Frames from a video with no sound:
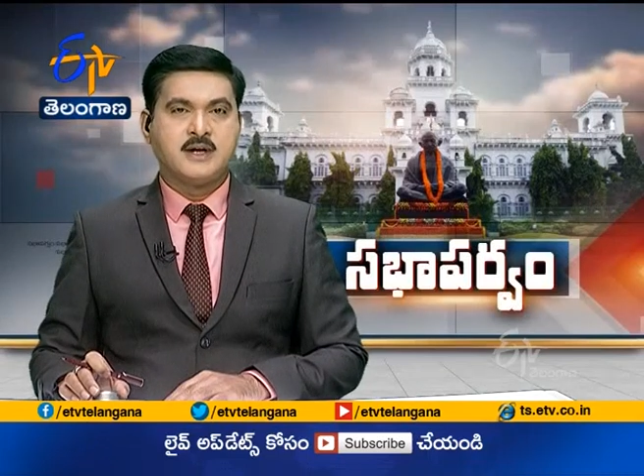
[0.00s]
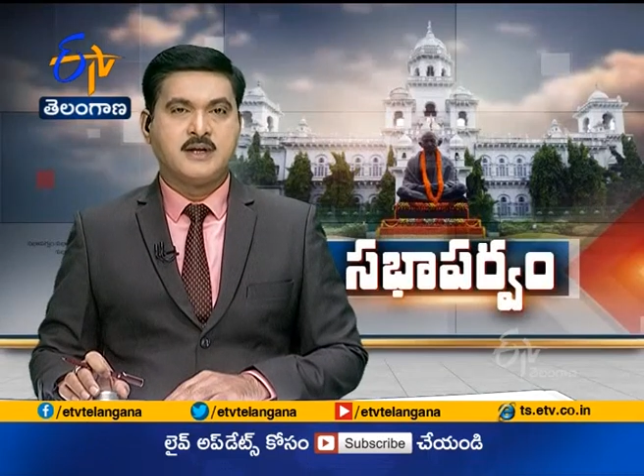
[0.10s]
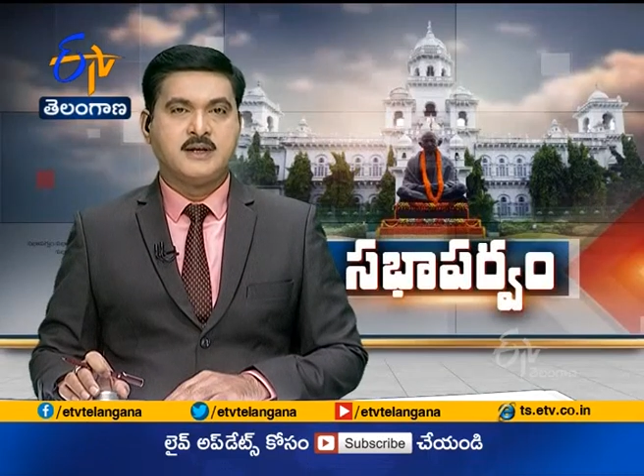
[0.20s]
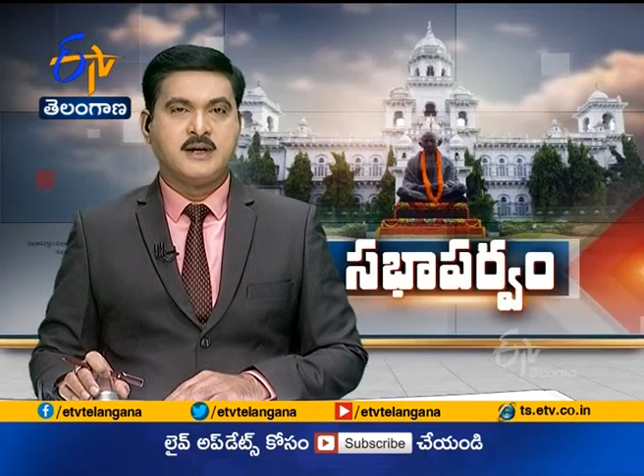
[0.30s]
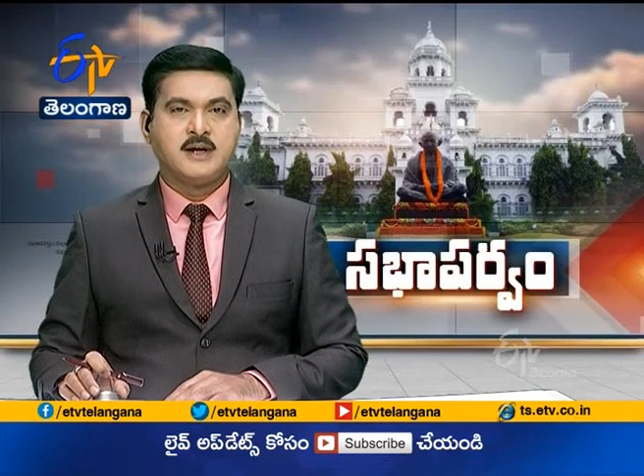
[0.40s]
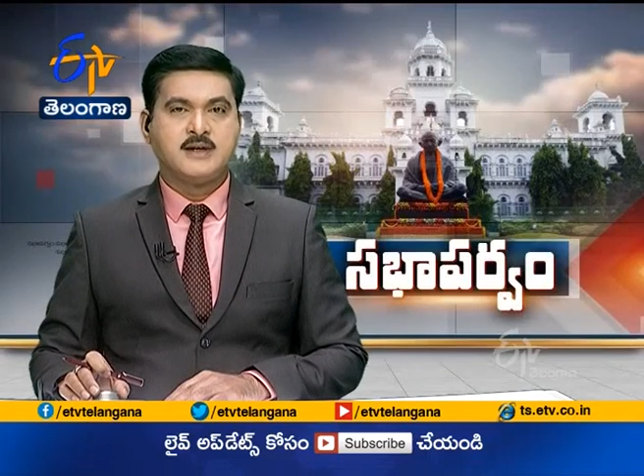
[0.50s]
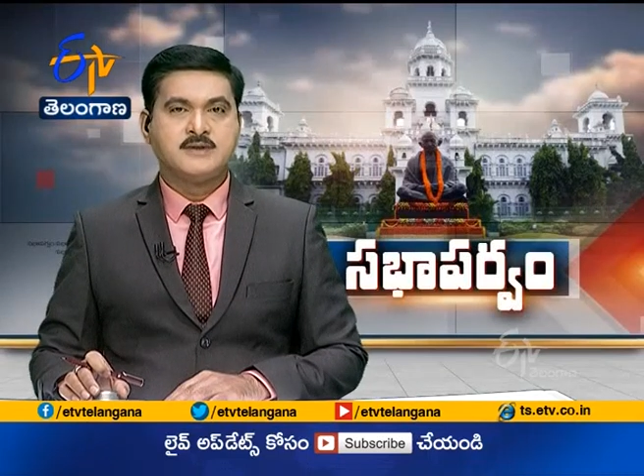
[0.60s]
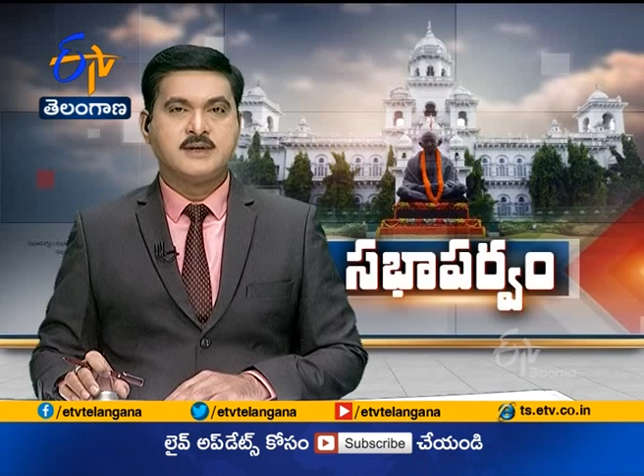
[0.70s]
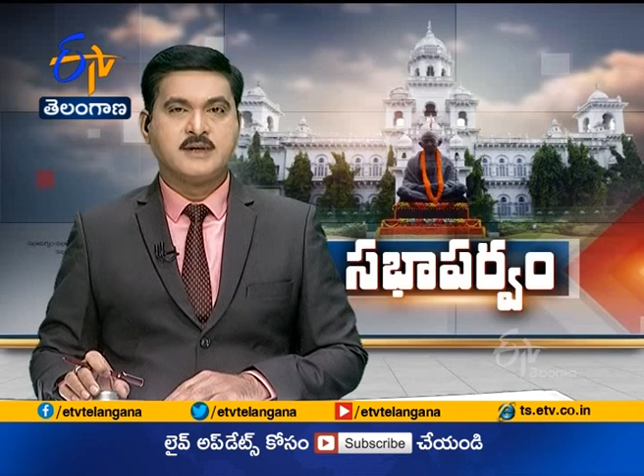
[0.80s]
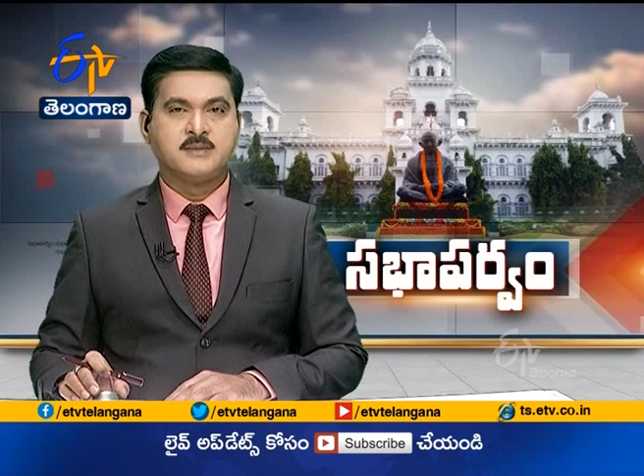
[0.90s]
రాలేదని
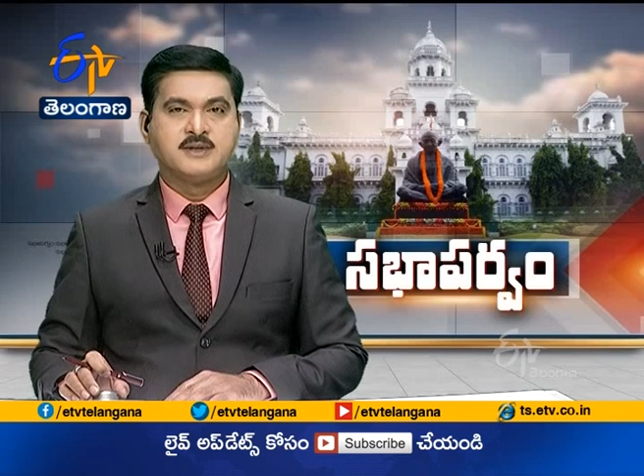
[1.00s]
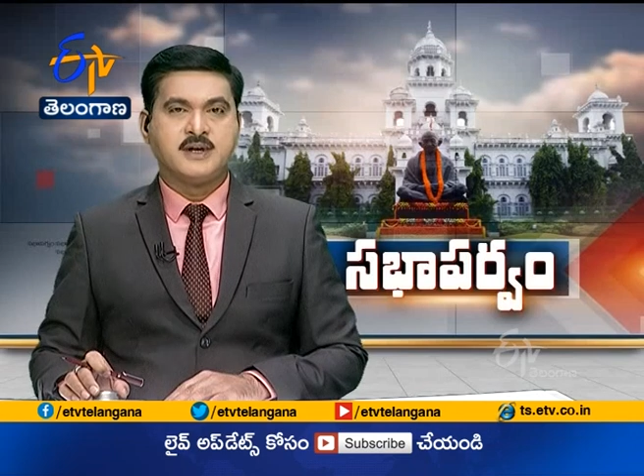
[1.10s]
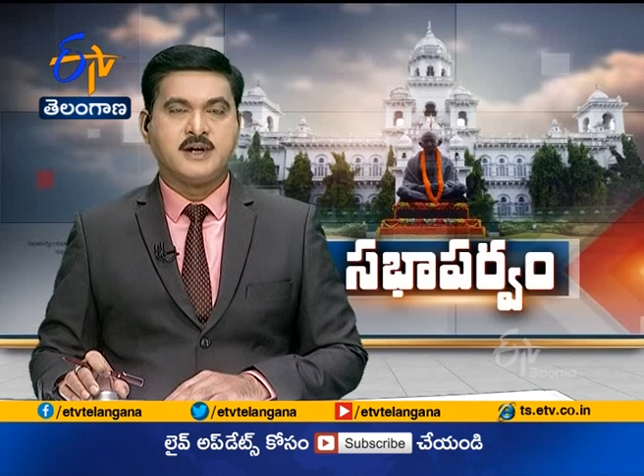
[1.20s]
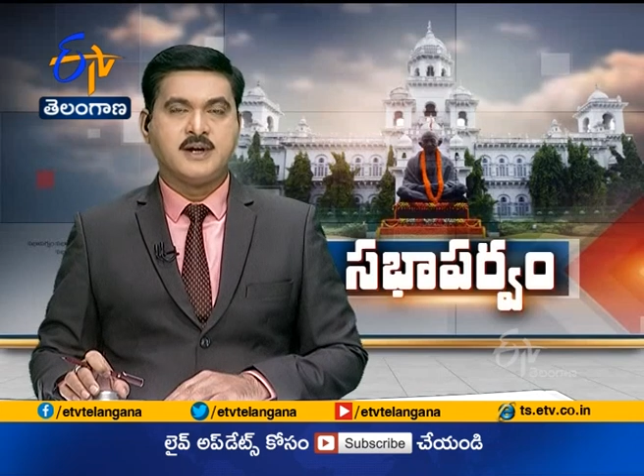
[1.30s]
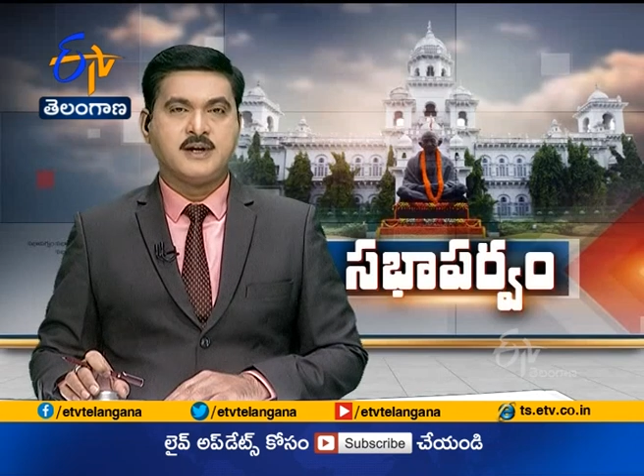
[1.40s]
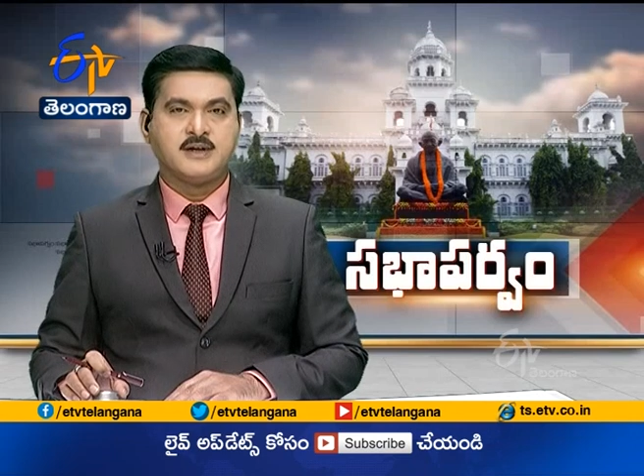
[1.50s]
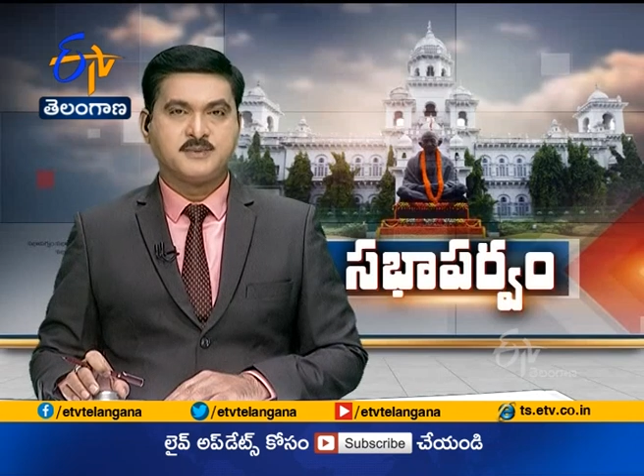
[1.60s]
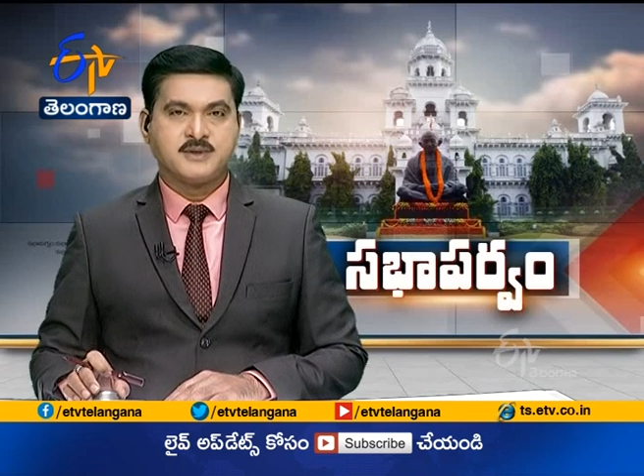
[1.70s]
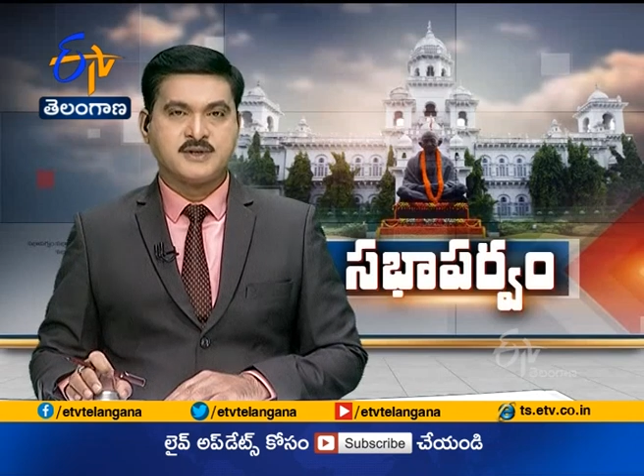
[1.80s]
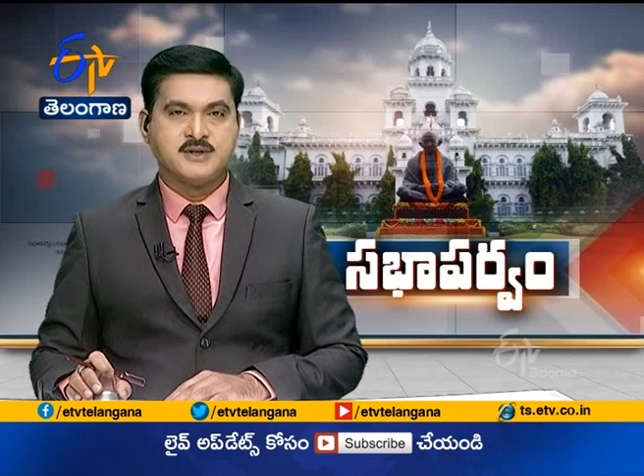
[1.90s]
ఐటీ శాఖ మంత్రి కేటీఆర్ స్పష్టం